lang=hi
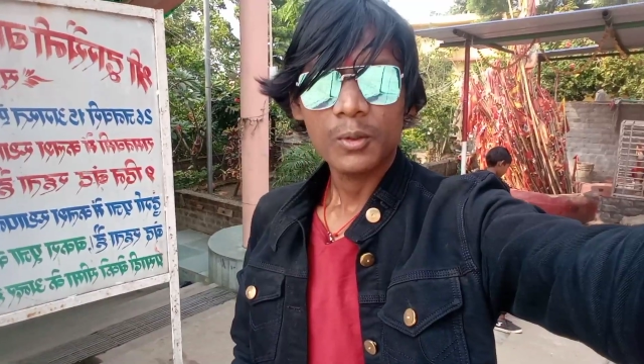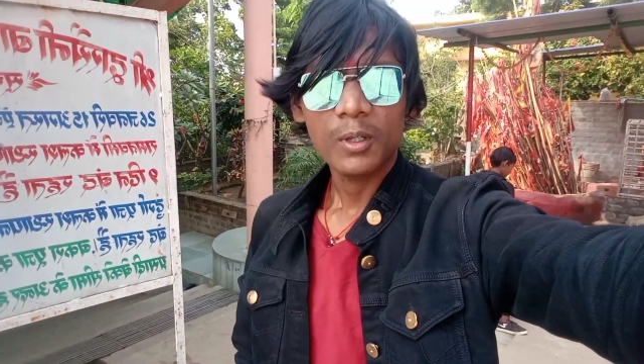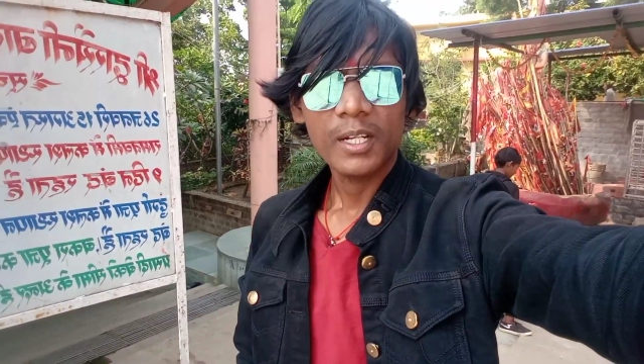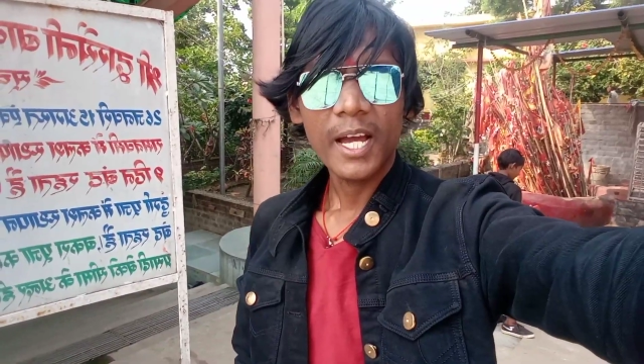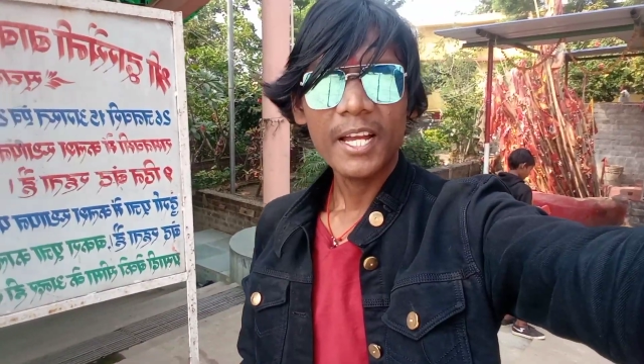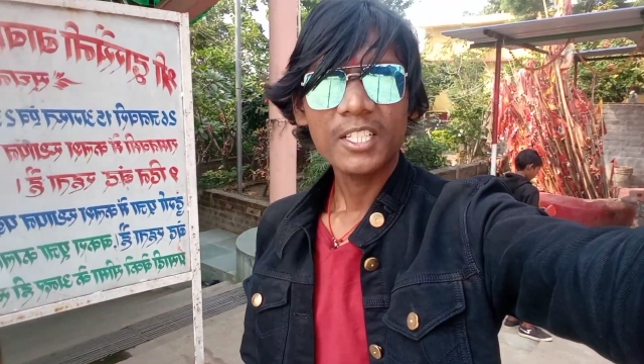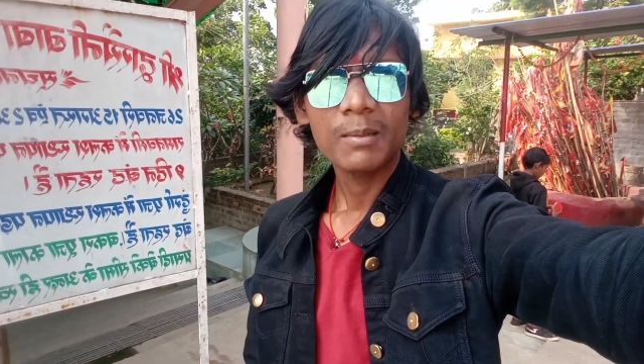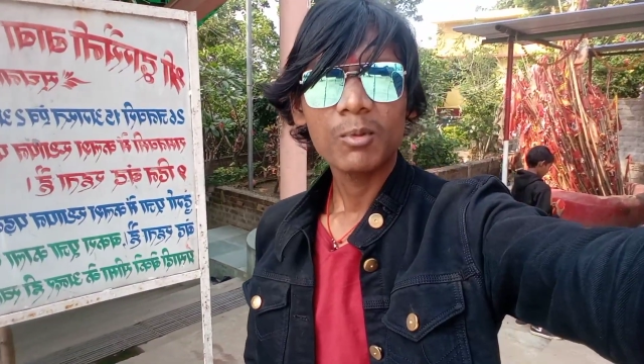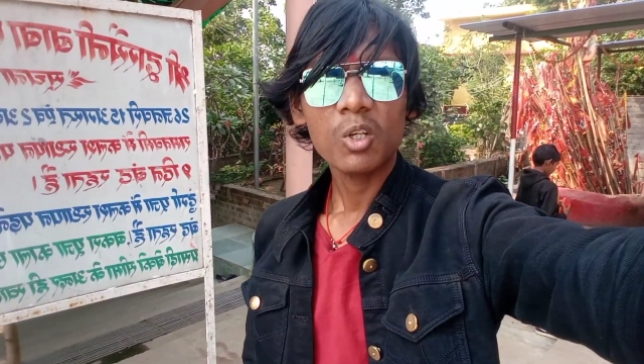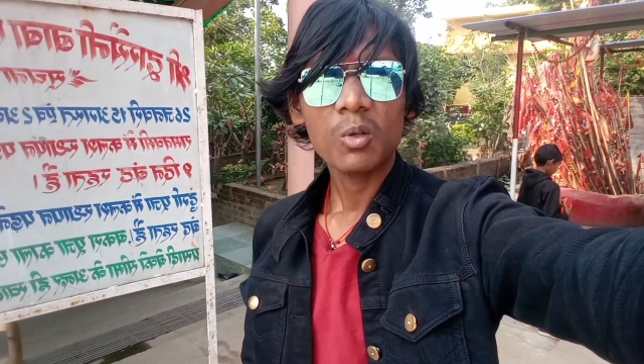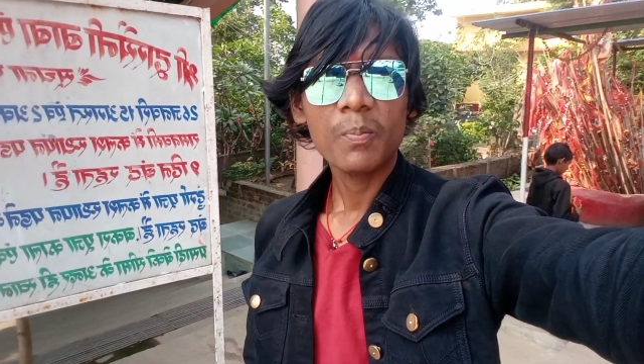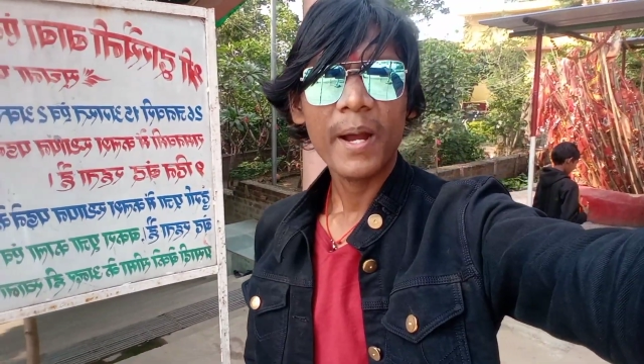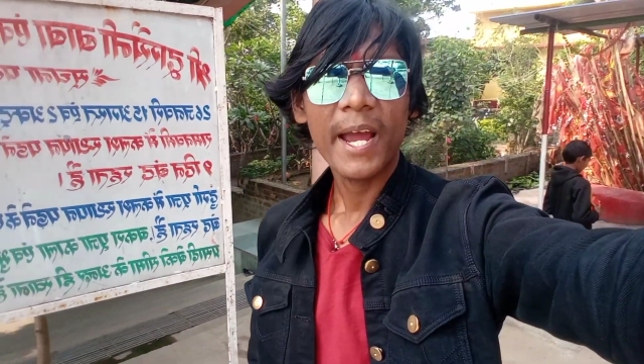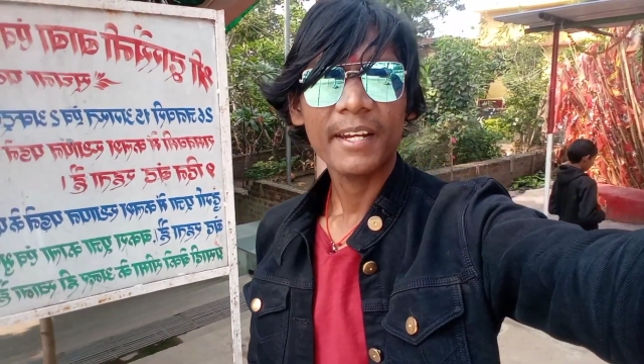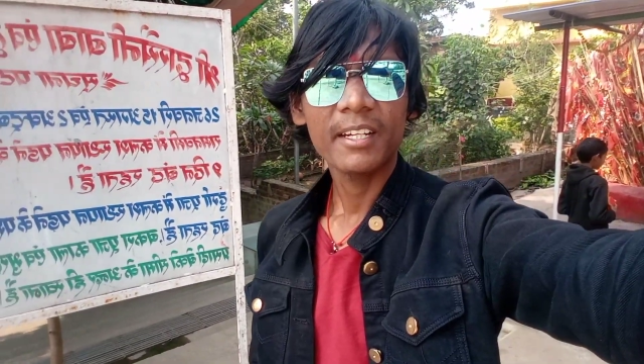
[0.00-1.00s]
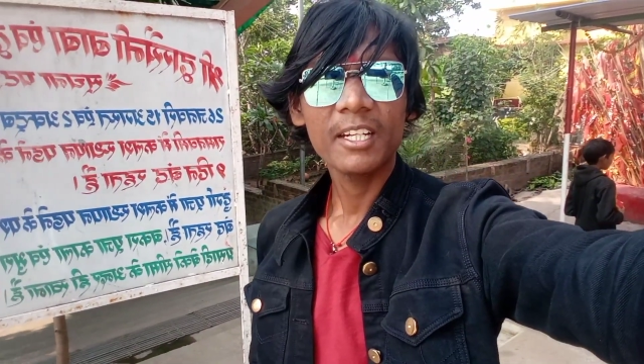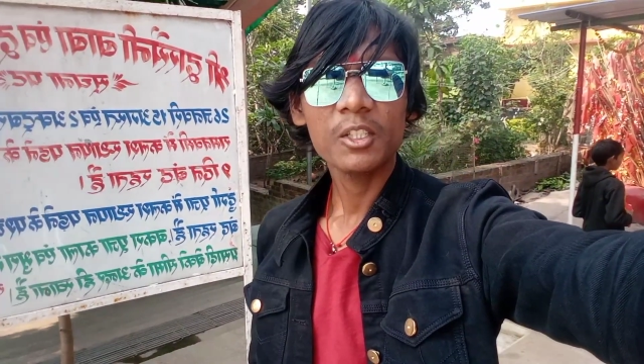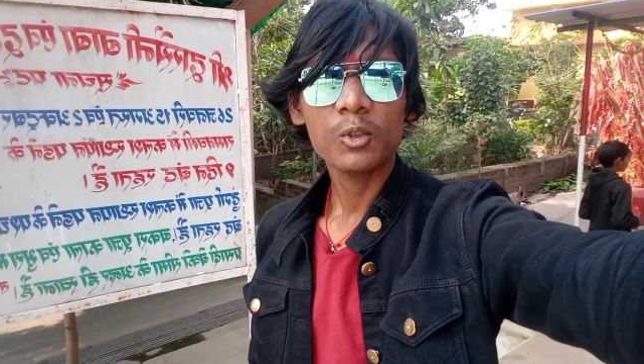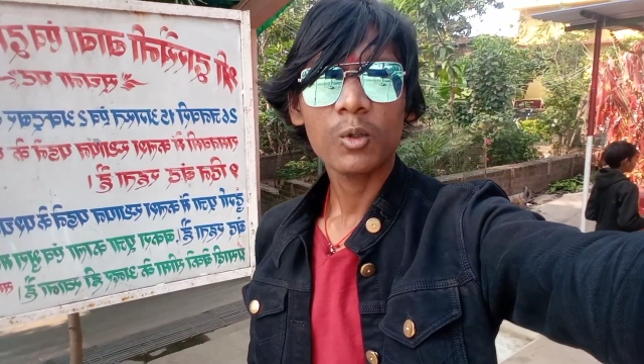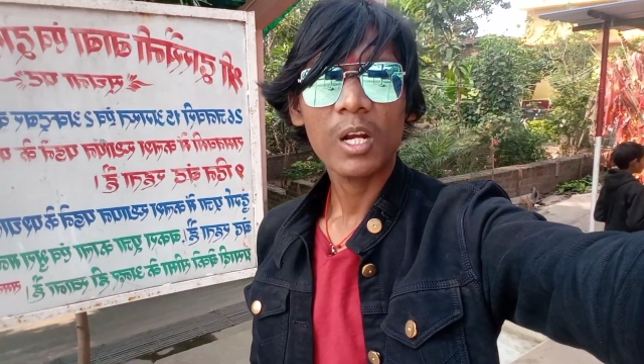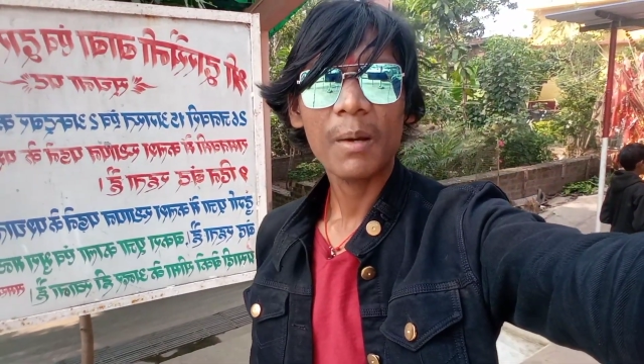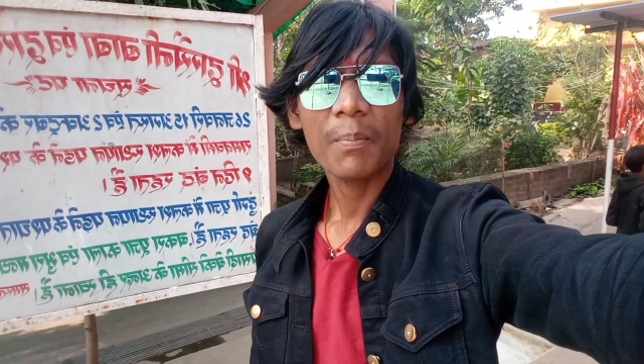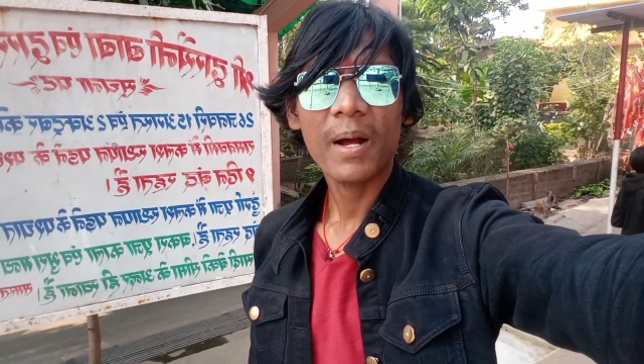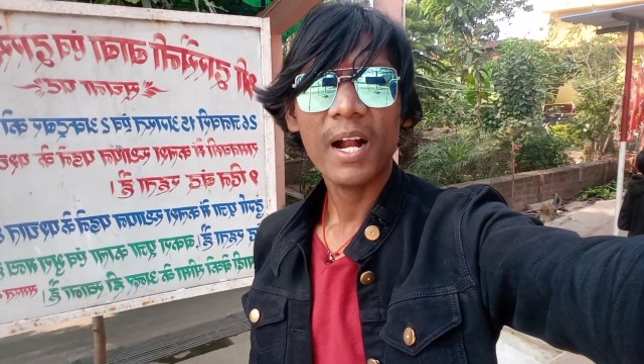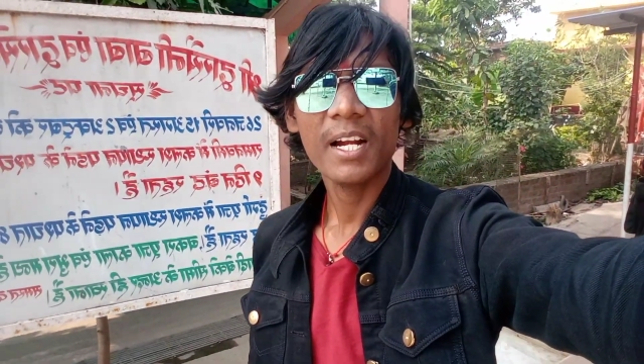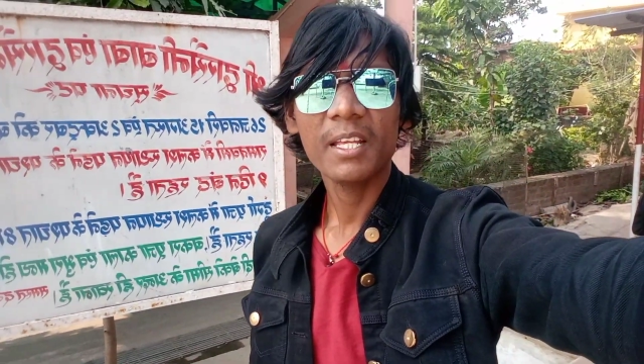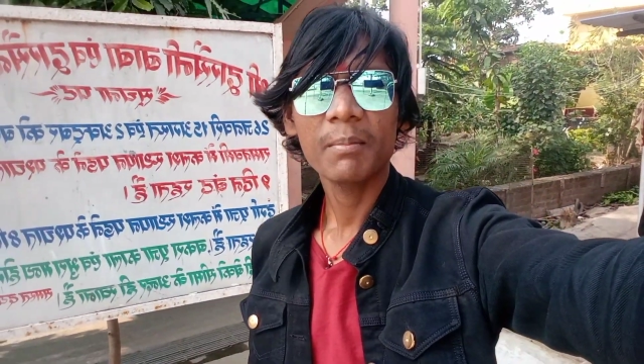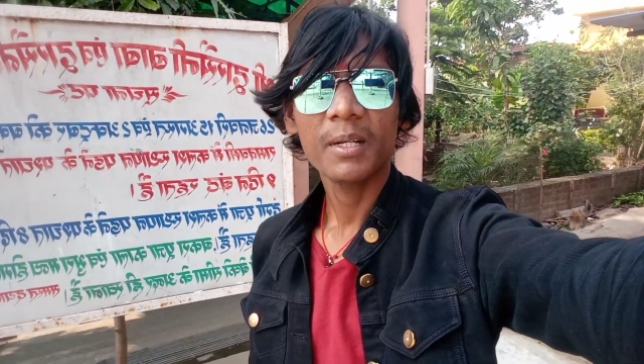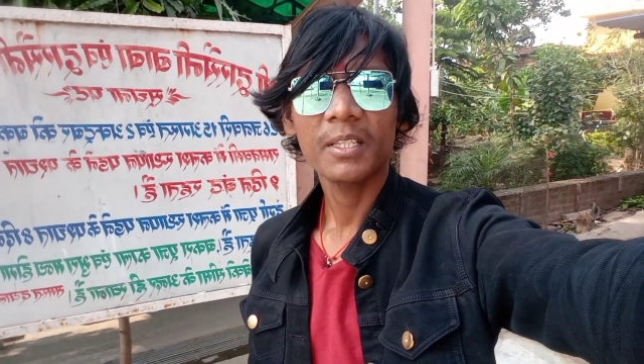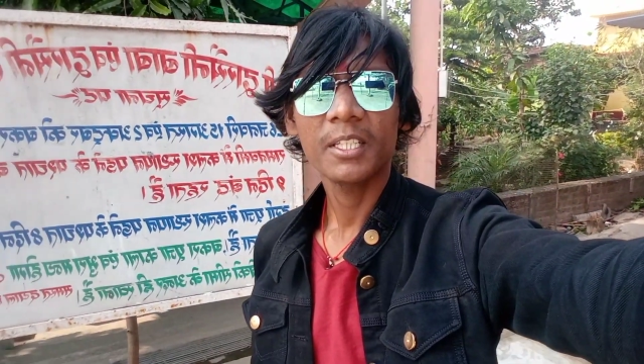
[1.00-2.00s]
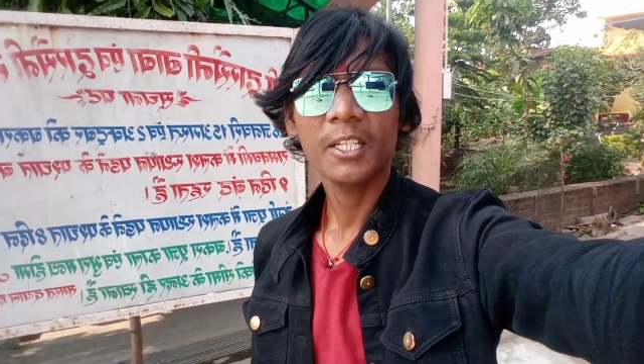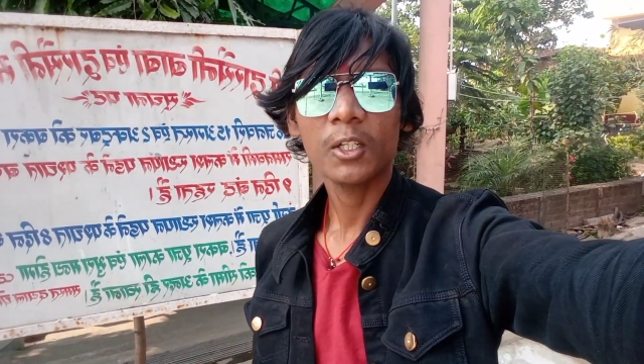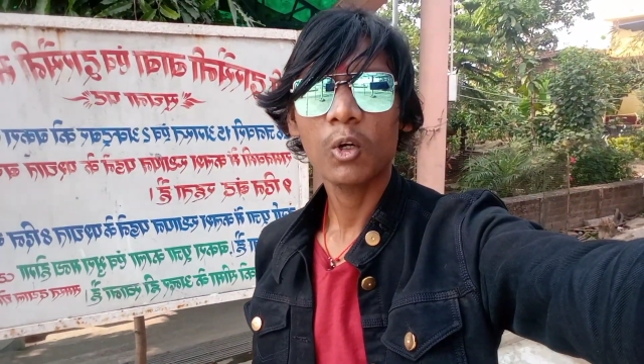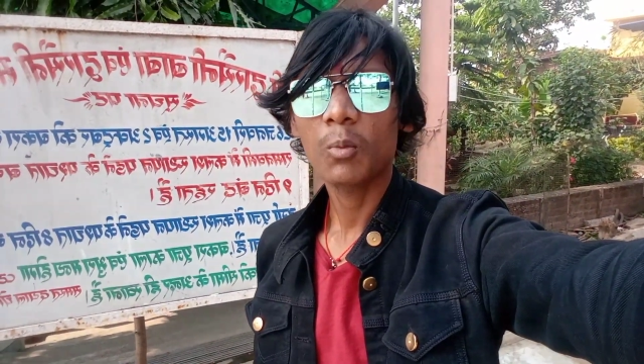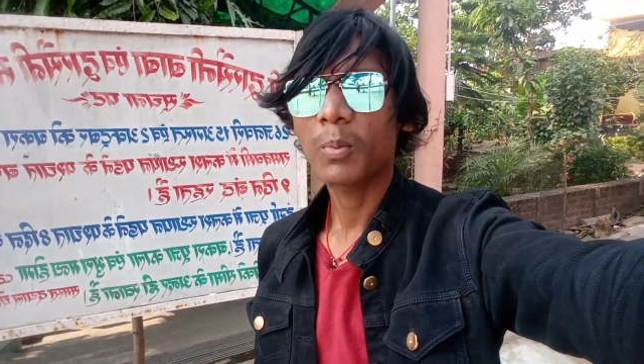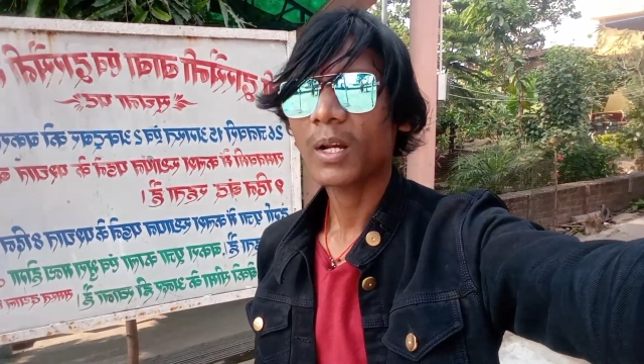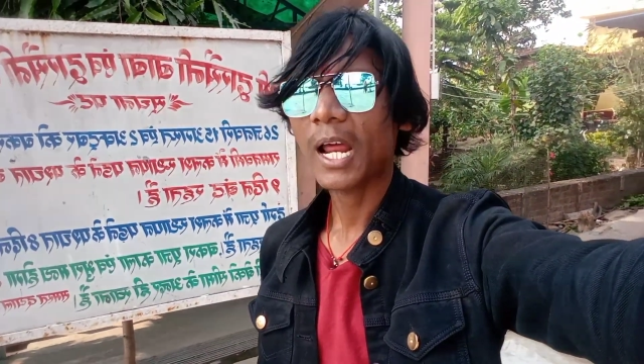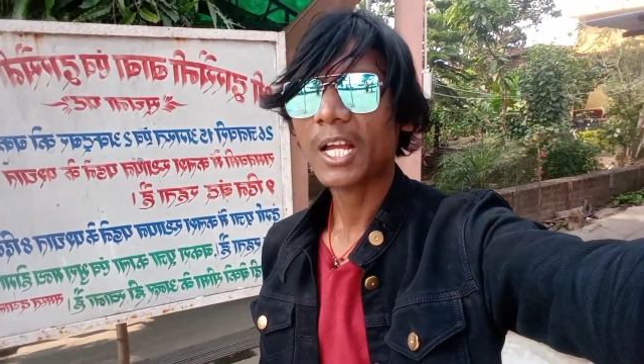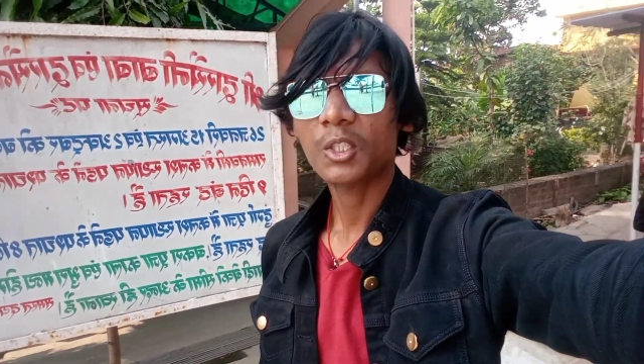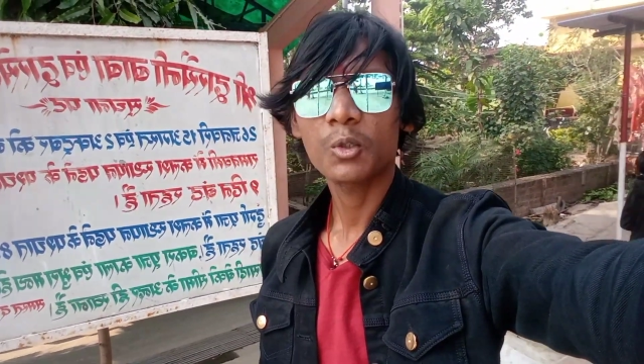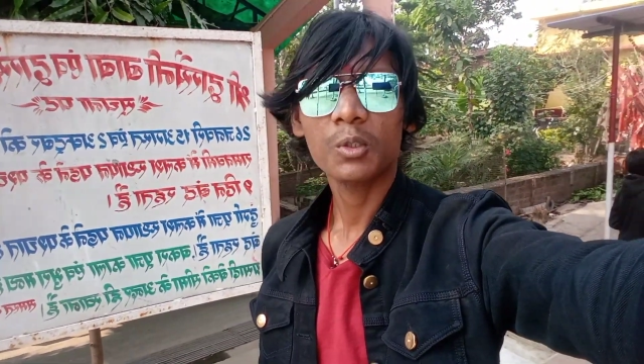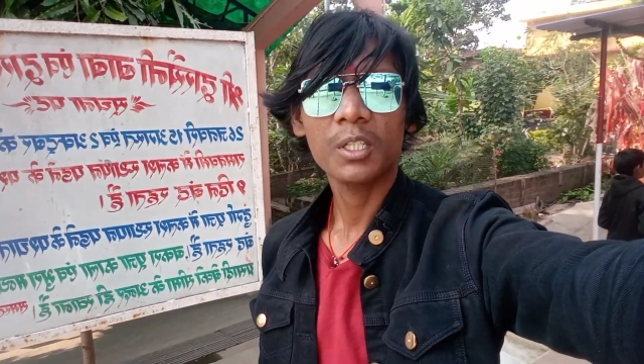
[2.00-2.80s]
सो so गाइस हम लोग फाइनली सोना पहाड़ी मंदिर के ऊपर आ